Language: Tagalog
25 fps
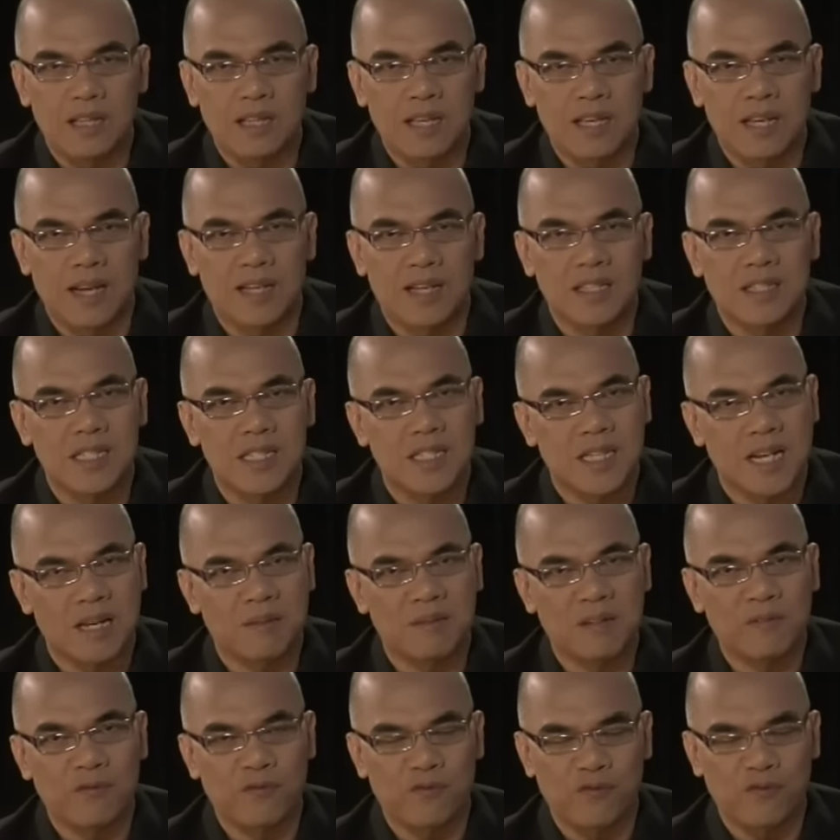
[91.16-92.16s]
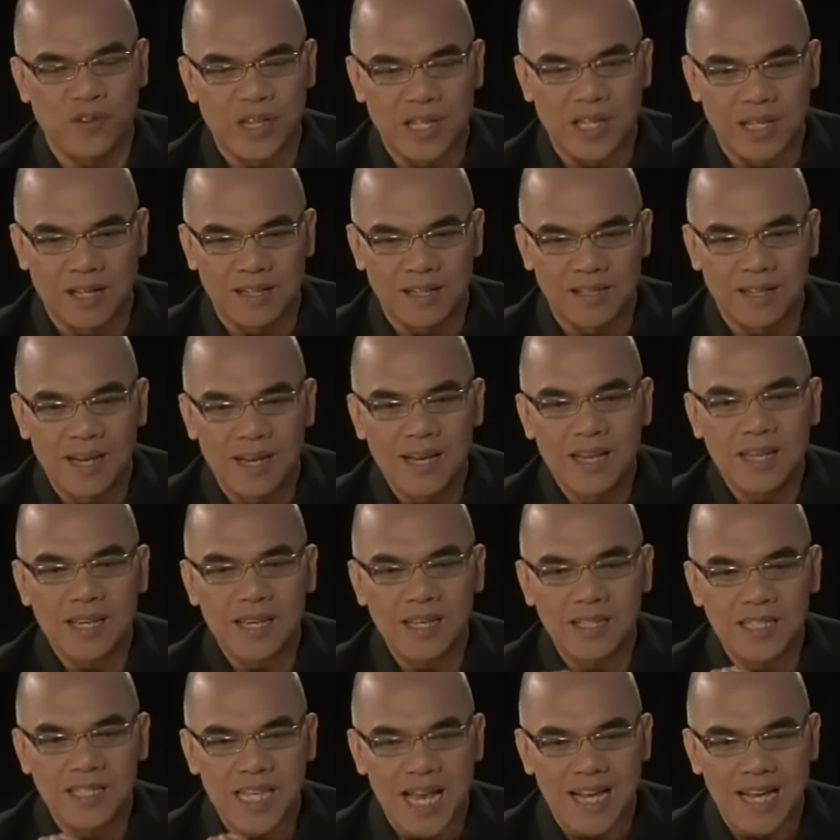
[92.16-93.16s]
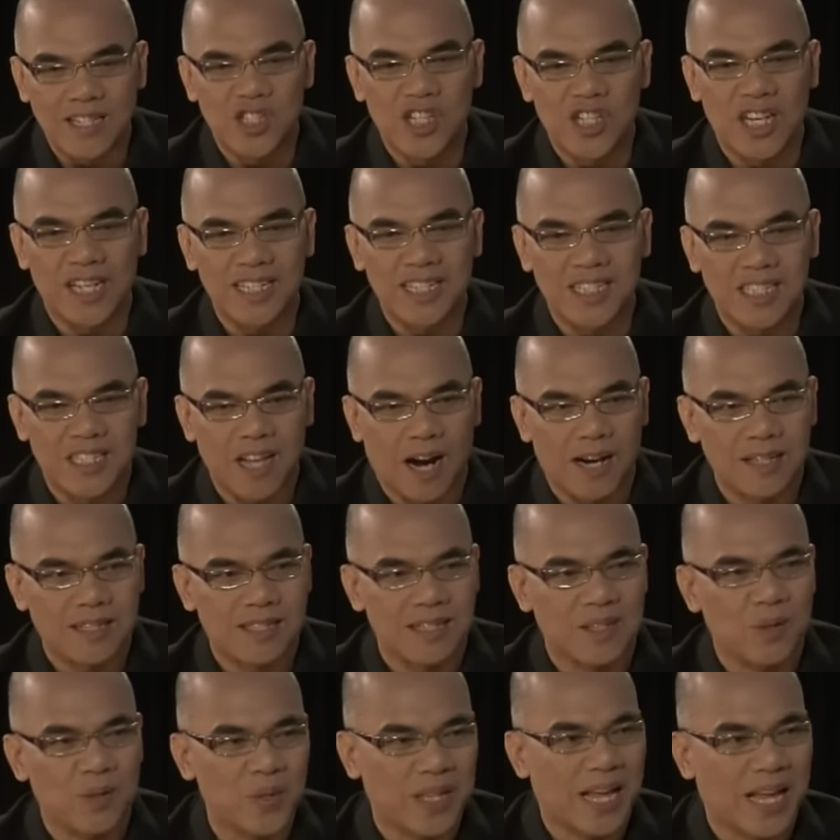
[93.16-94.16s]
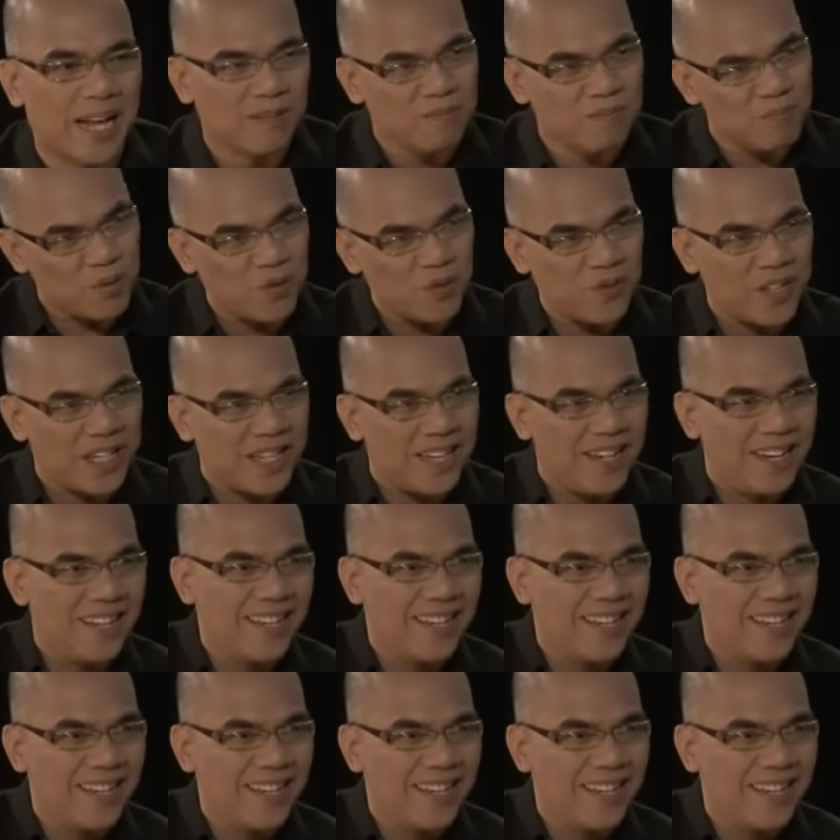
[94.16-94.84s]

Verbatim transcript: in the entertainment field essentially started with that movie.